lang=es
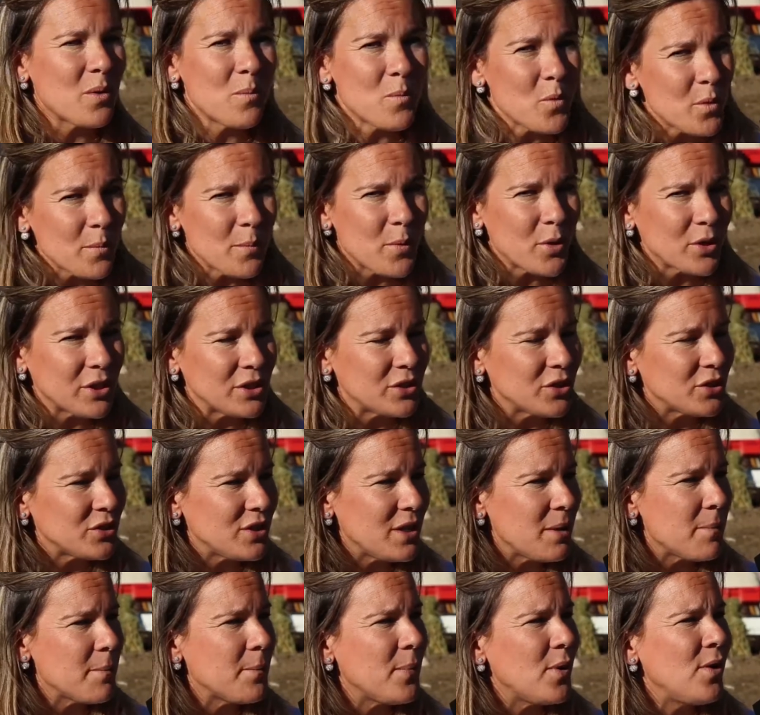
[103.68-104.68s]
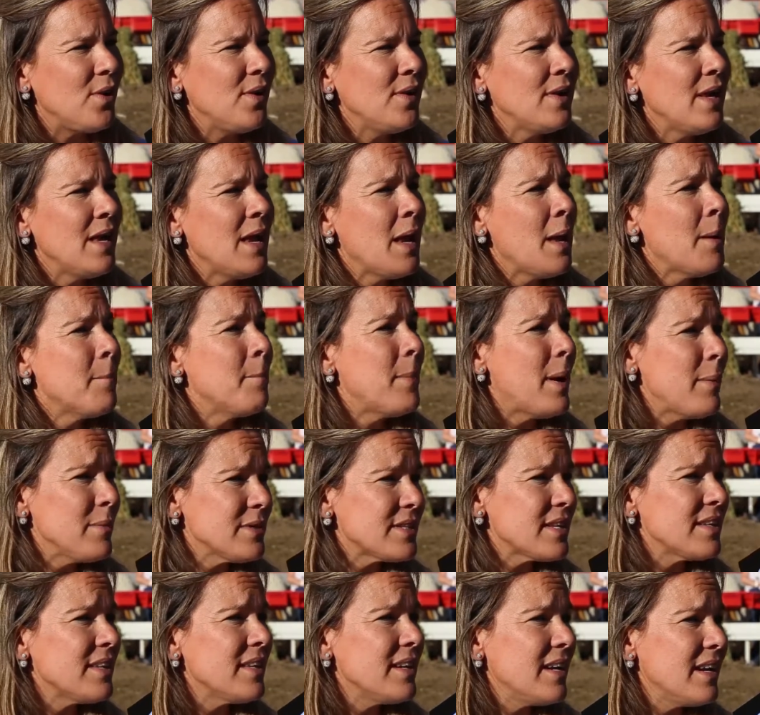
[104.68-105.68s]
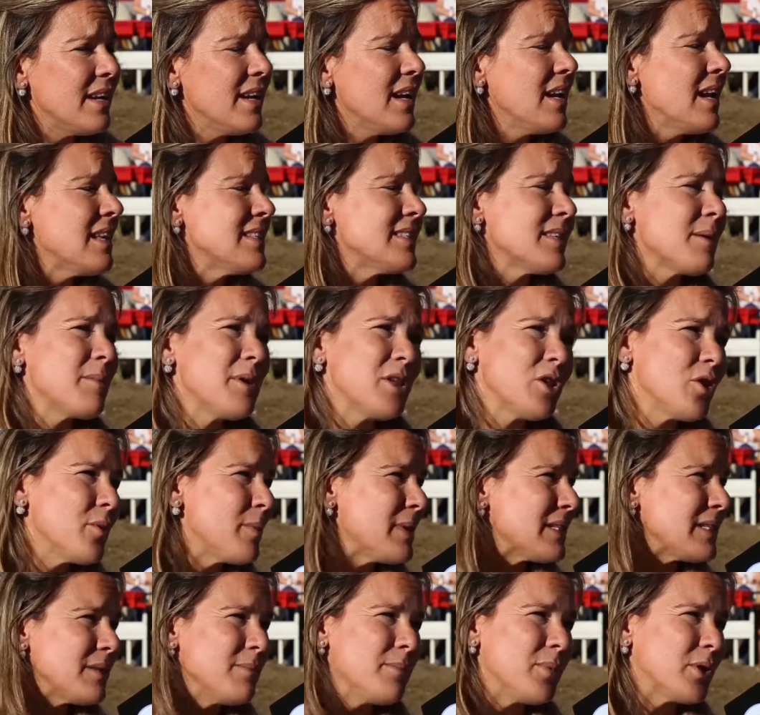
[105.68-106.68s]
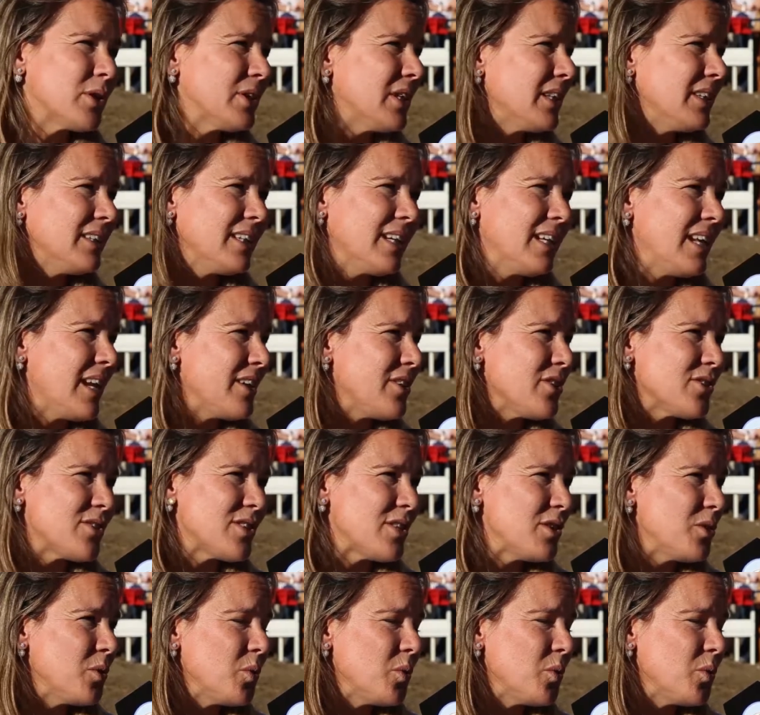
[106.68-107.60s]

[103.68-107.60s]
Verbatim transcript: de muy poquito tiempo. Vamos a tener el lanzamiento más importante del año, sin